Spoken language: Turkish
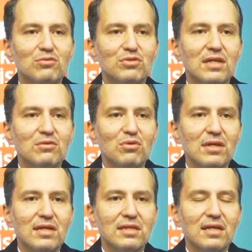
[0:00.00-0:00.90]
düzenli
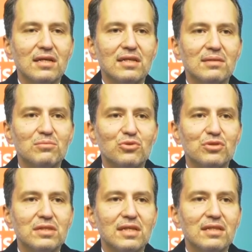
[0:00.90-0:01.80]
olarak kar eden bu
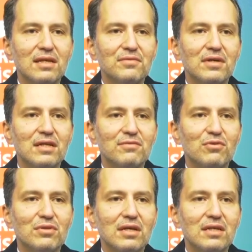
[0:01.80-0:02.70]
şirketler varlık
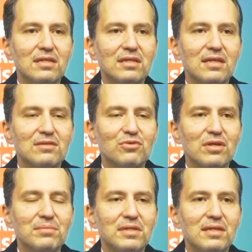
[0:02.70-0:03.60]
fonuna girdikten
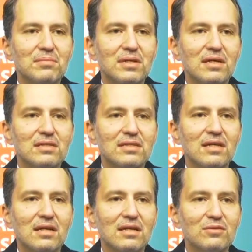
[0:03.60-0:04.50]
sonra birdenbire artık
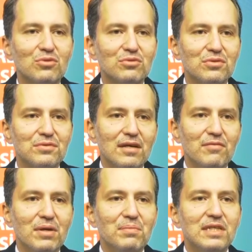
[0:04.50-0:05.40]
zarara dönüyor.
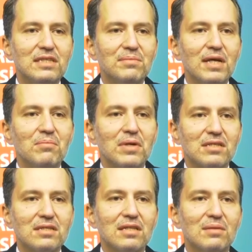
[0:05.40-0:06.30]
Ve bizim en
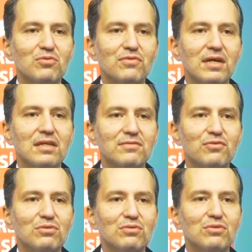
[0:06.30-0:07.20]
başında bu varlık
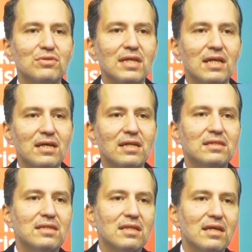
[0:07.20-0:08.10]
fonunu ilan
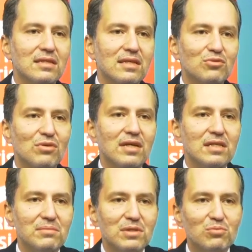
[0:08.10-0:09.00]
ettiklerinde
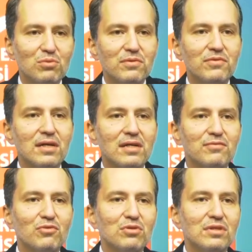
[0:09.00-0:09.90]
söylediğimiz bu bir varlık
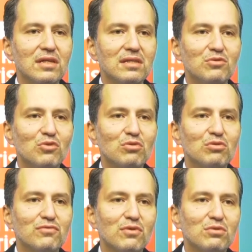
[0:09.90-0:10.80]
fonu değildir,
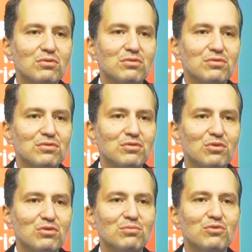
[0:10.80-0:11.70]
yokluk fonudur
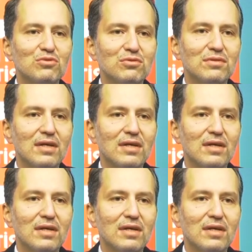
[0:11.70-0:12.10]
sözümüzün